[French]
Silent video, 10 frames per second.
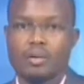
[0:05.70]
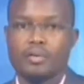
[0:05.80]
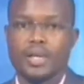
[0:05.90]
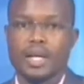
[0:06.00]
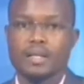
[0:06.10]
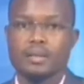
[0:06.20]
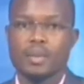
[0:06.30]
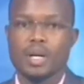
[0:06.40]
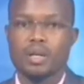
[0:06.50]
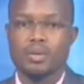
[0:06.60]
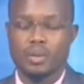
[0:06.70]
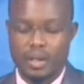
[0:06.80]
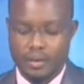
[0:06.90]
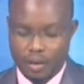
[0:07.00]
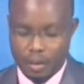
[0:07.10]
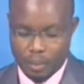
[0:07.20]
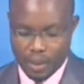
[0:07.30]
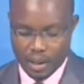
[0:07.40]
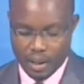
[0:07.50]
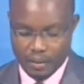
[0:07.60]
Le financement du
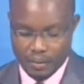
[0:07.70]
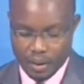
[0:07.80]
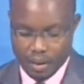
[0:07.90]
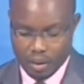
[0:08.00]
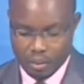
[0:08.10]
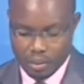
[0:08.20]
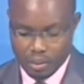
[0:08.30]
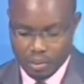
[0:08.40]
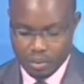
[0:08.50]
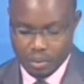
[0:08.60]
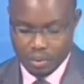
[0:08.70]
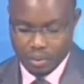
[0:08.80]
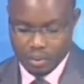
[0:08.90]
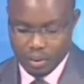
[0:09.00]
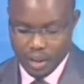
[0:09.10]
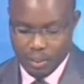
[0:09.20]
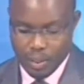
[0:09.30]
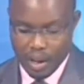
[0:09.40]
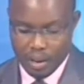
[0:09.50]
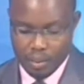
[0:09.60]
développement en Afrique comme solution au
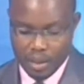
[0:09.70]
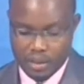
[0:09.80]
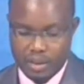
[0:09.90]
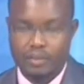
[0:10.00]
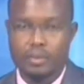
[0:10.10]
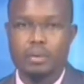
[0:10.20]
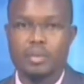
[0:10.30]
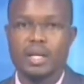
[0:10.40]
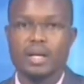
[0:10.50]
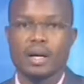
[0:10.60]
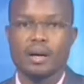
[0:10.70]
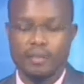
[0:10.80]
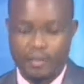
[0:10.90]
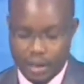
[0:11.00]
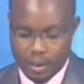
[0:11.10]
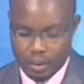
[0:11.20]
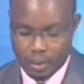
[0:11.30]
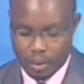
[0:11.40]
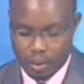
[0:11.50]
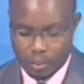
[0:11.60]
départ massif de migrants vers
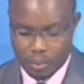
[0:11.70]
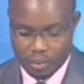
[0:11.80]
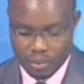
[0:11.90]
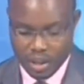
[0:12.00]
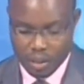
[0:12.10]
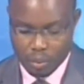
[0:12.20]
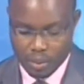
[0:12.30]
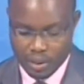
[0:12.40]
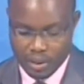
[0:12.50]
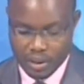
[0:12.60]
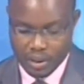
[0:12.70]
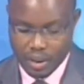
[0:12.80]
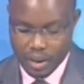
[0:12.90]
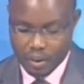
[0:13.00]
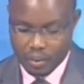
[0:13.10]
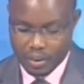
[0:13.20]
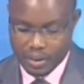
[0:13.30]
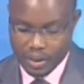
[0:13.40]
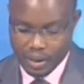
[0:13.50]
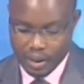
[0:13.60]
l'Europe, le sujet a mobilisé
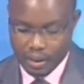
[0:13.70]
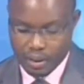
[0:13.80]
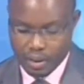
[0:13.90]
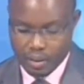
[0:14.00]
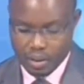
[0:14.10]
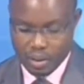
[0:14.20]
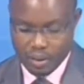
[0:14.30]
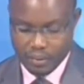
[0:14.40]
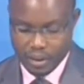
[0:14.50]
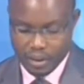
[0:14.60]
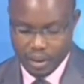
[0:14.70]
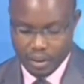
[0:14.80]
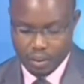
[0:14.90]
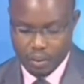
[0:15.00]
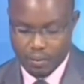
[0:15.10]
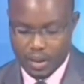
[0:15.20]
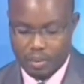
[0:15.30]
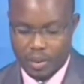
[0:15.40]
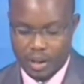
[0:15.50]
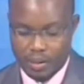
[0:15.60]
une cinquantaine de chefs d'État et de
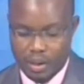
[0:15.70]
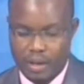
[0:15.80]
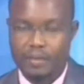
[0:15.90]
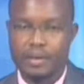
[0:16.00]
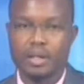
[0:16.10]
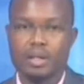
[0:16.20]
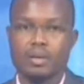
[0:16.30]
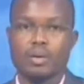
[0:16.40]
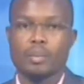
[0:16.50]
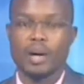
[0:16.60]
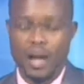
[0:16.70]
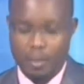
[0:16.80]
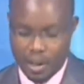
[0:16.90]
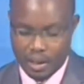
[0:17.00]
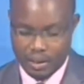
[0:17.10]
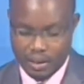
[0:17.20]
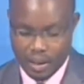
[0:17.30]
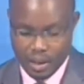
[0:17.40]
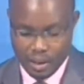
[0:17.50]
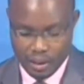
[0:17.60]
gouvernement de l'Afrique et de à Malte.
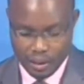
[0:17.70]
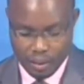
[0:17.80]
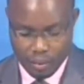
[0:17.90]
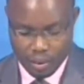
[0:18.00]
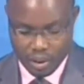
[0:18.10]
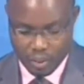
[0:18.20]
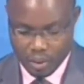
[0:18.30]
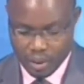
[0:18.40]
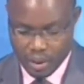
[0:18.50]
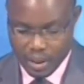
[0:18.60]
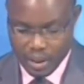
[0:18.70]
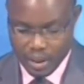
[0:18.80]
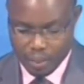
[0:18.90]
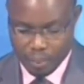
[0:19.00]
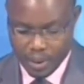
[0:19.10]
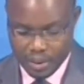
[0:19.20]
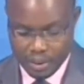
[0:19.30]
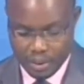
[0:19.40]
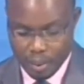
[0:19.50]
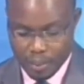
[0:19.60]
Les travaux ont débuté hier
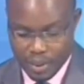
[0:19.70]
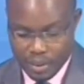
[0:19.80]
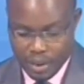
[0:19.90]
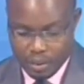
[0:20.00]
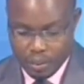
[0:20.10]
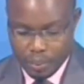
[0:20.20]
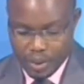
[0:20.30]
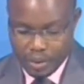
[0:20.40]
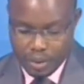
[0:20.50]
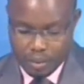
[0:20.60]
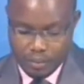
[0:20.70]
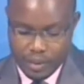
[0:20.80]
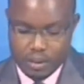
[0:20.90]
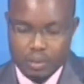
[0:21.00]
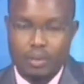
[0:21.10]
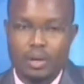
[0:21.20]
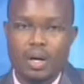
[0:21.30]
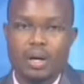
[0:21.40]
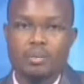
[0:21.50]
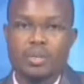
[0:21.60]
en, présence du président du Faso,
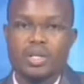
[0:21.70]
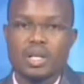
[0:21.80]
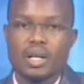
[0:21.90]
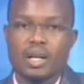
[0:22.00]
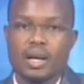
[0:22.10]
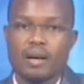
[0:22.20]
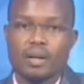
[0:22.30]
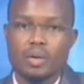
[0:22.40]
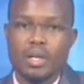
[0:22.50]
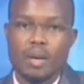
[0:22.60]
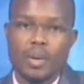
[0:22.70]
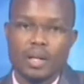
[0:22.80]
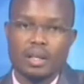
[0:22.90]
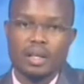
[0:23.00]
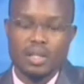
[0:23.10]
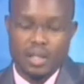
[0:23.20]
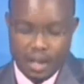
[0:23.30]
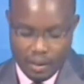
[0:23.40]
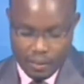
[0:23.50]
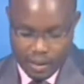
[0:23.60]
Michel Kafa, qui a partagé
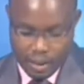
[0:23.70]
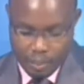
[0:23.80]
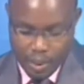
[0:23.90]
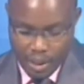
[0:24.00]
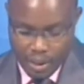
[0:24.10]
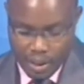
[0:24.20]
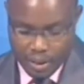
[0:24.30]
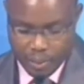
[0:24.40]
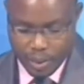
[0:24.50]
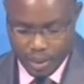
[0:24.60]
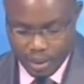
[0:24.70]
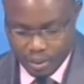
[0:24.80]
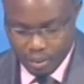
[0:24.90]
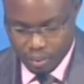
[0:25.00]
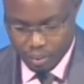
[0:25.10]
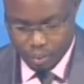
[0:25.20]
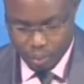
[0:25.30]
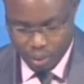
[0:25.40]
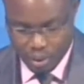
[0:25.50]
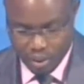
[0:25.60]
avec ses pairs l'expérience du
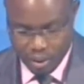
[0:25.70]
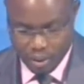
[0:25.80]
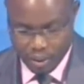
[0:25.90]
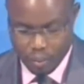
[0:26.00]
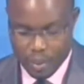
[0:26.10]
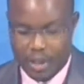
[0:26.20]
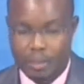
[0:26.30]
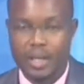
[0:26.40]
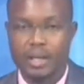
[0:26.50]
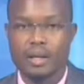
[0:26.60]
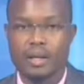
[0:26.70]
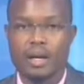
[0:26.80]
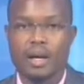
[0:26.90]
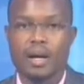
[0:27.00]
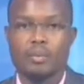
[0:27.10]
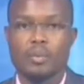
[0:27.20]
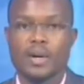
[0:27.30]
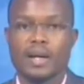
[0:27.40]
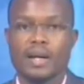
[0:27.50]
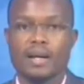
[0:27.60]
Burkina, Yacouba Gamene,
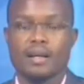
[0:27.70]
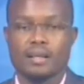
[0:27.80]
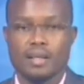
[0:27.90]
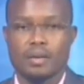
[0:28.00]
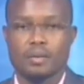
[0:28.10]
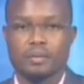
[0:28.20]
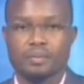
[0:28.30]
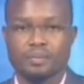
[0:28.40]
Aboubakar Sayon.